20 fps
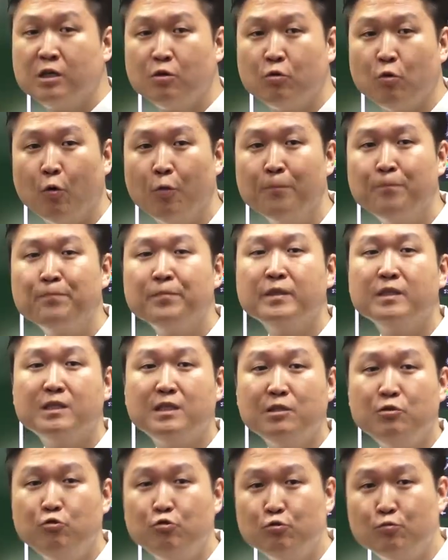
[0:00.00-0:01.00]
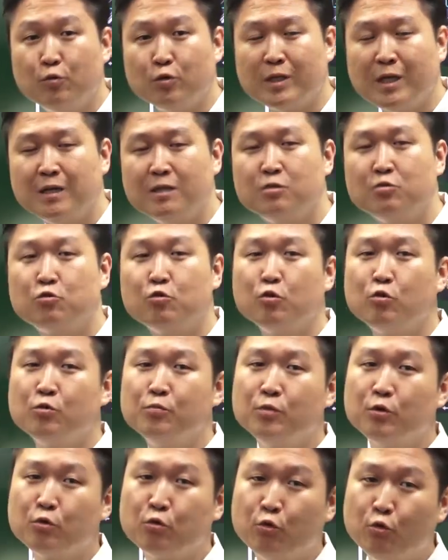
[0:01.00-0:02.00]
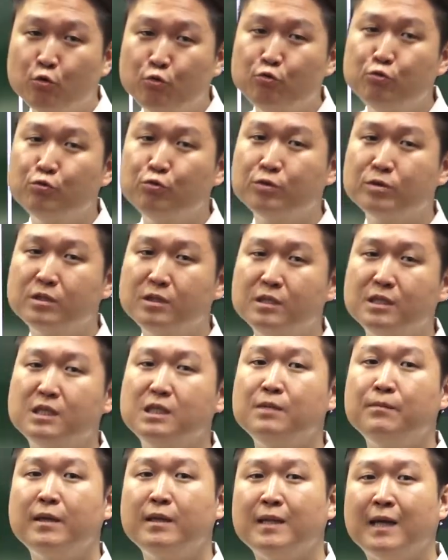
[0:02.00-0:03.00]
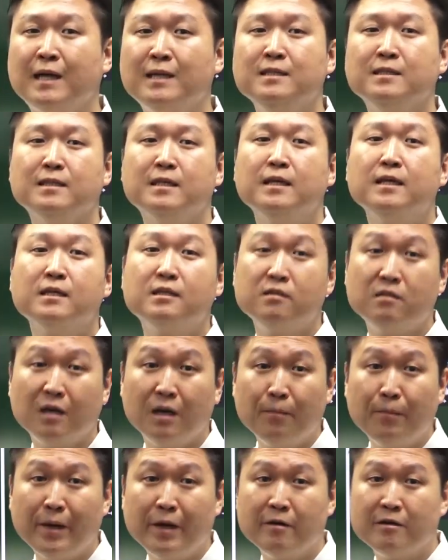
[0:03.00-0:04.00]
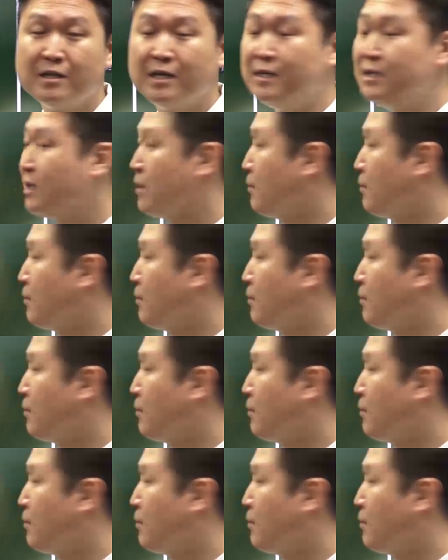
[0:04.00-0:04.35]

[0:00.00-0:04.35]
크고 직류보다는 조금 더 교류 느낌이 나는 그러한 파형이라는